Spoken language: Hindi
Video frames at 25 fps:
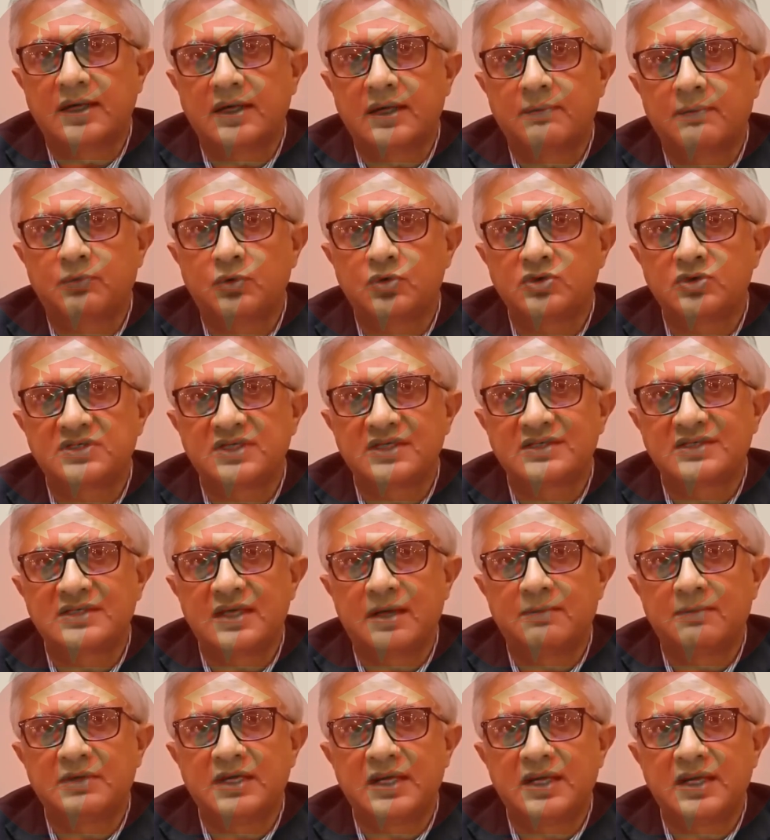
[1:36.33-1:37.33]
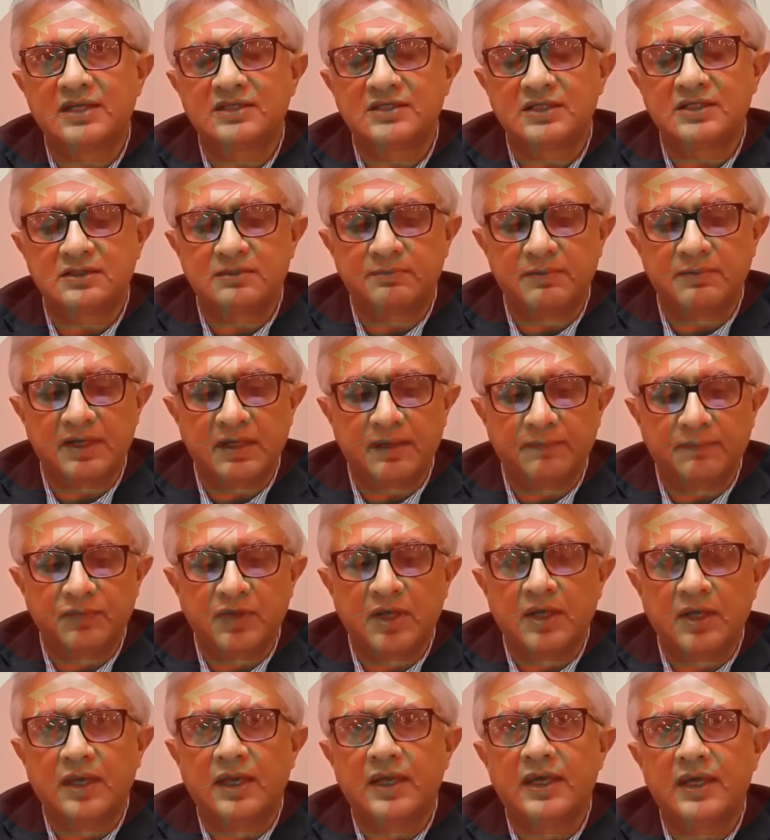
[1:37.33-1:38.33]
ताकि पोस्ट एग्ज़ाम एनालिसिस में
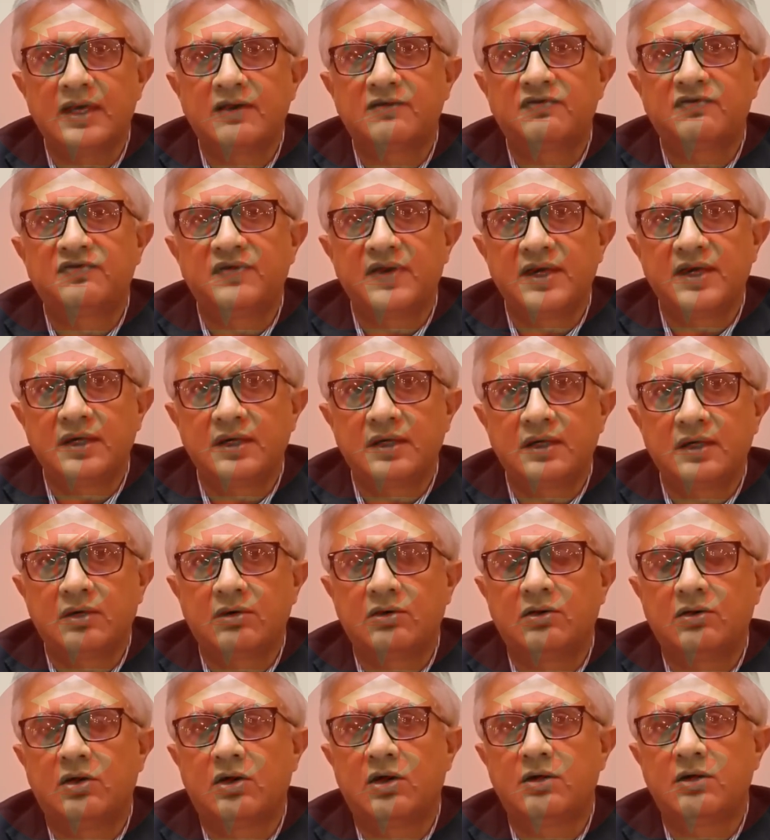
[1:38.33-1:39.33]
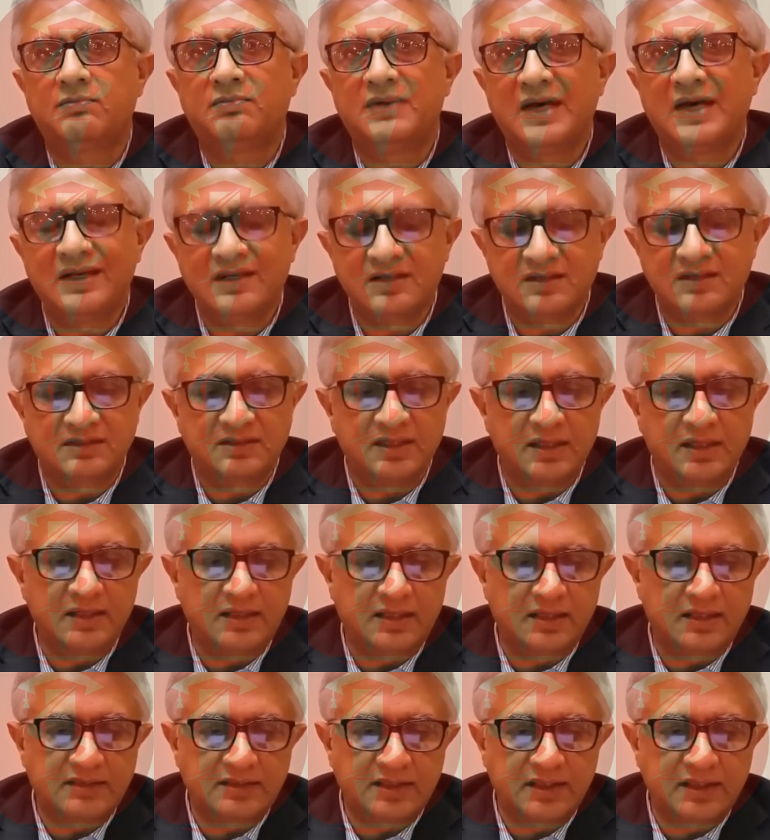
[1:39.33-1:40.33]
एक फेयर और बैलेंस
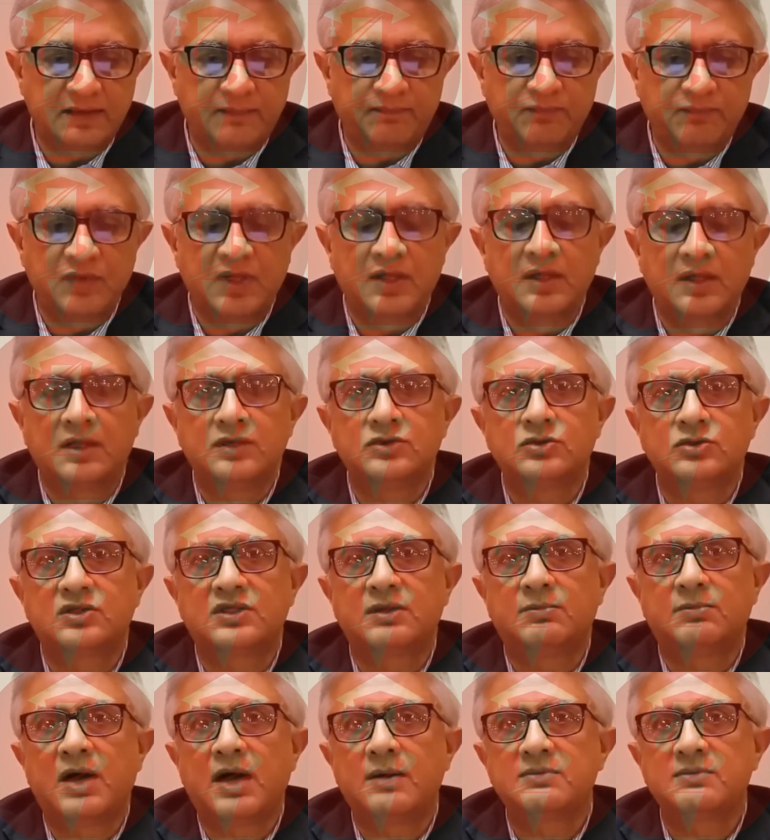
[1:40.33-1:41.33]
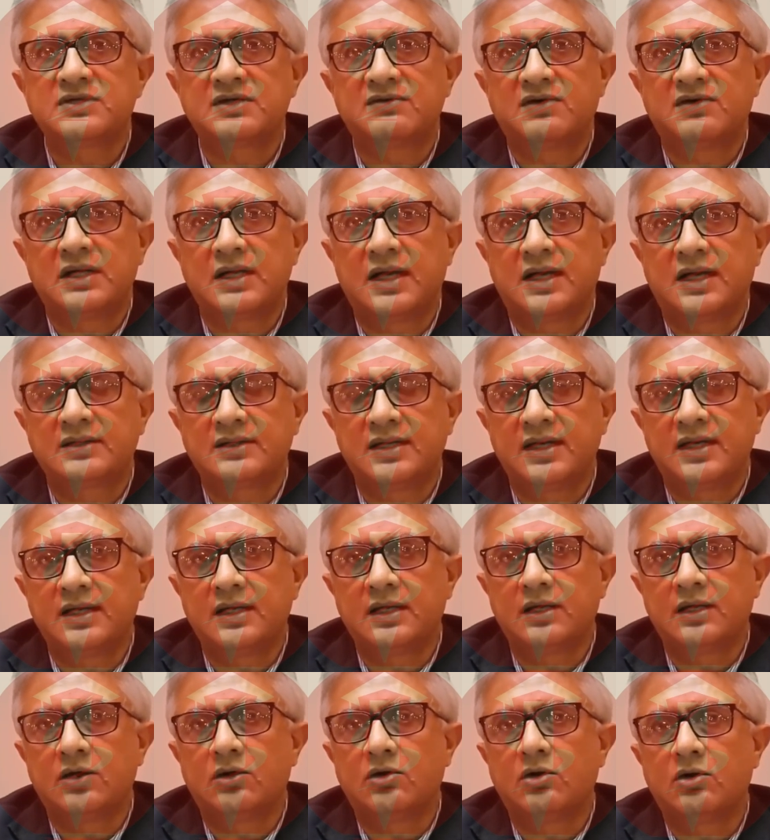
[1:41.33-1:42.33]
तरीके से जो तमाम सवाल
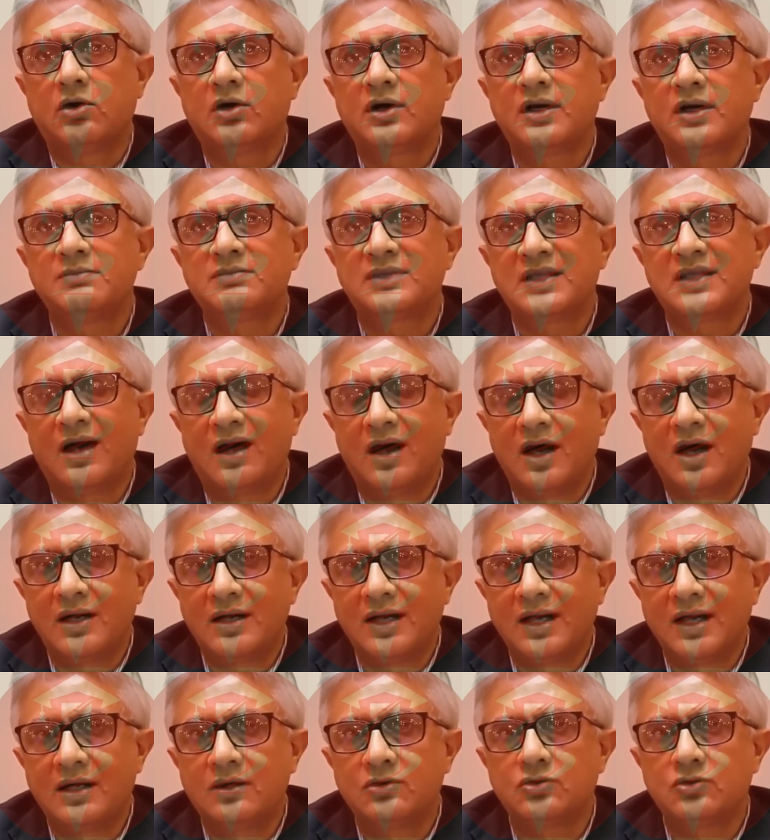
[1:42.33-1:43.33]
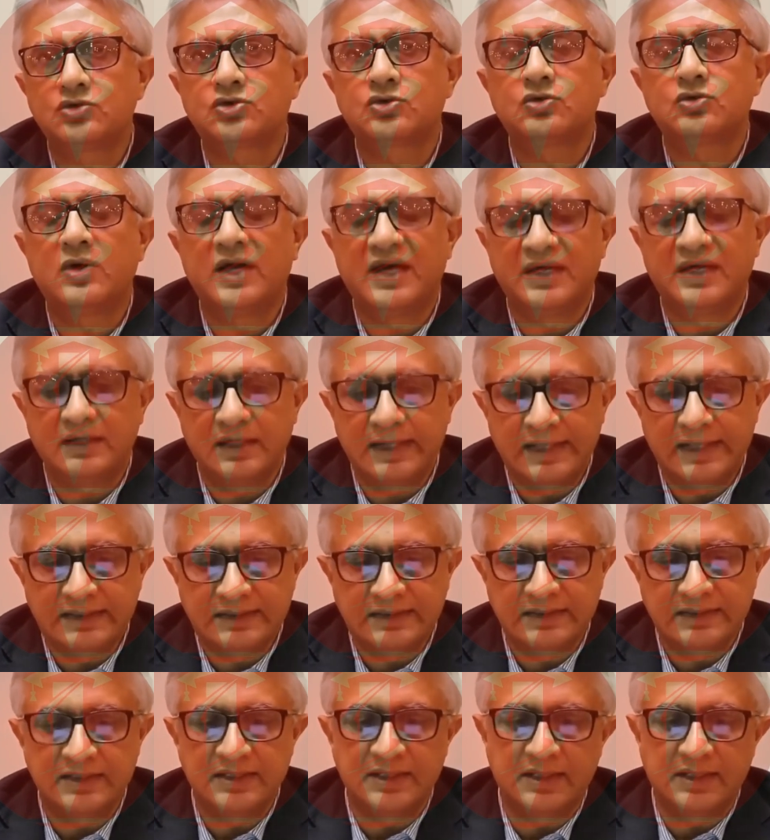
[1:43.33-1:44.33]
हैं और इम्तहान है उसको
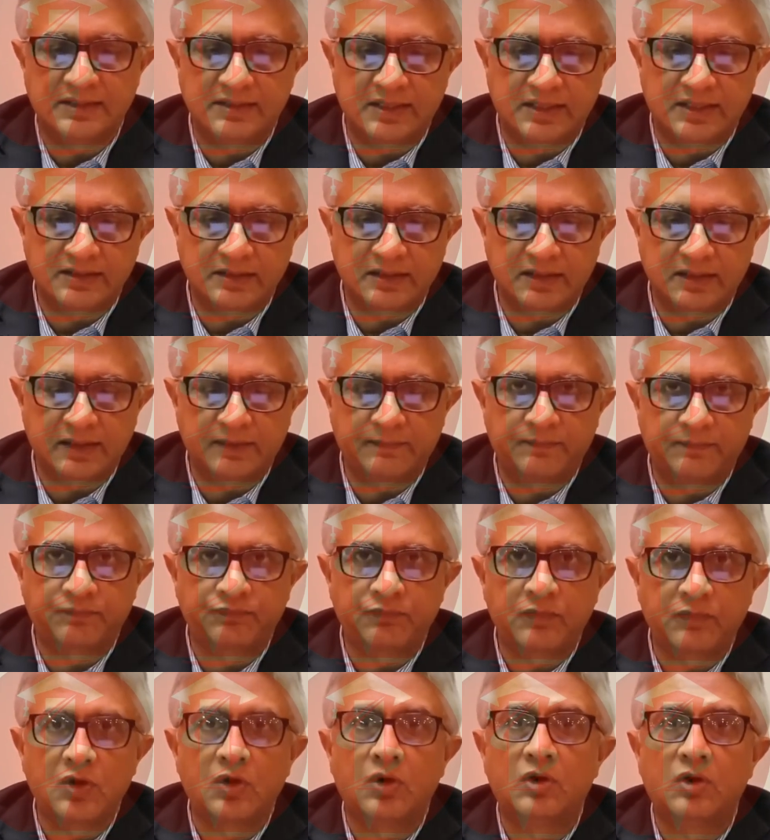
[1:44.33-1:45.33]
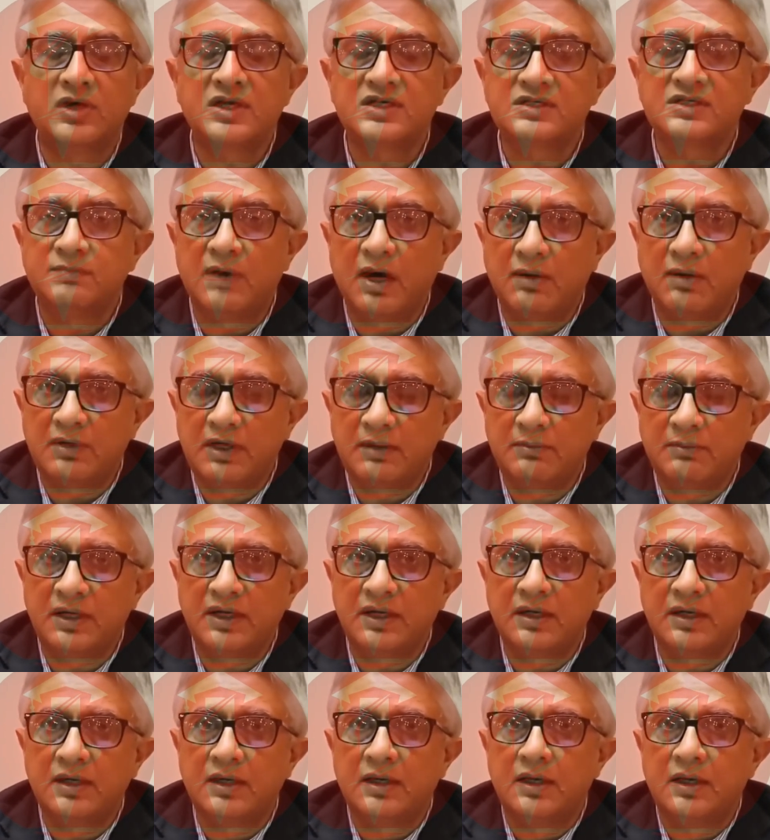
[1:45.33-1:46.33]
एनालाइज किया जा सके और इस मामले
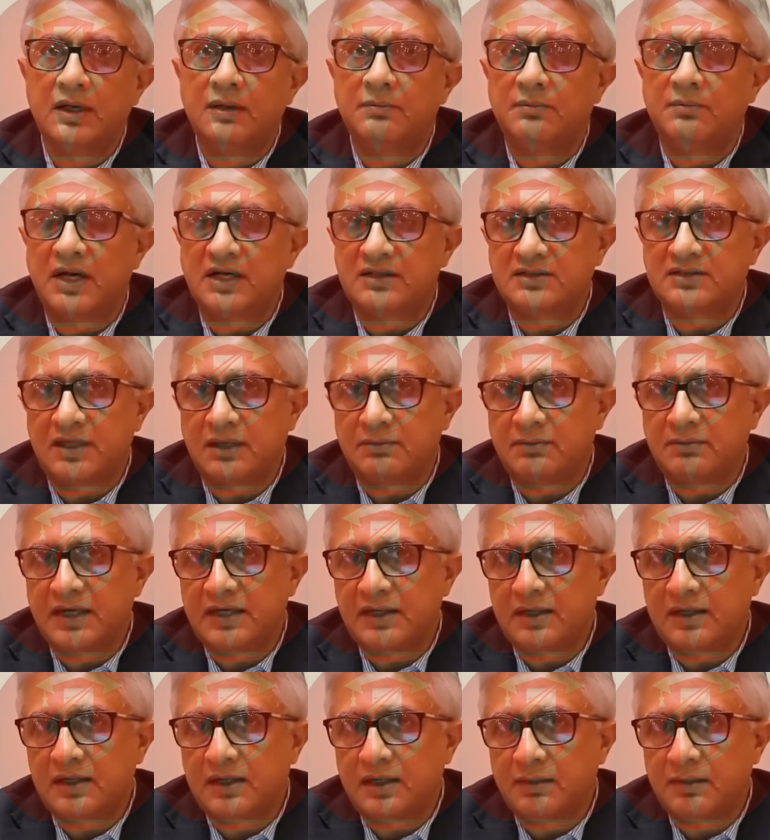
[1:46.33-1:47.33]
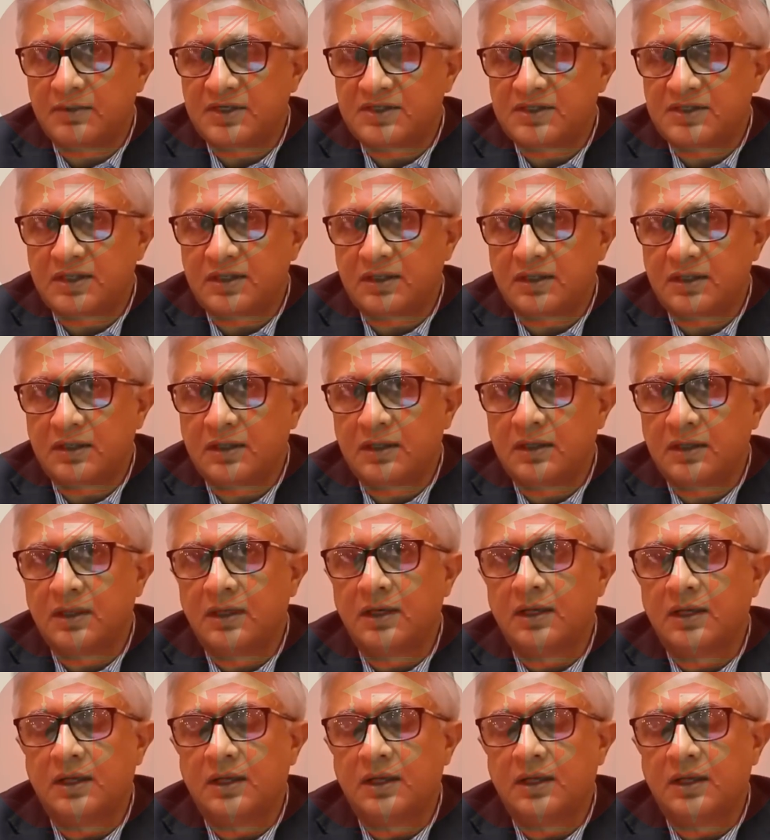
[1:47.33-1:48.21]
में पाकिस्तान मेडिकल कमीशन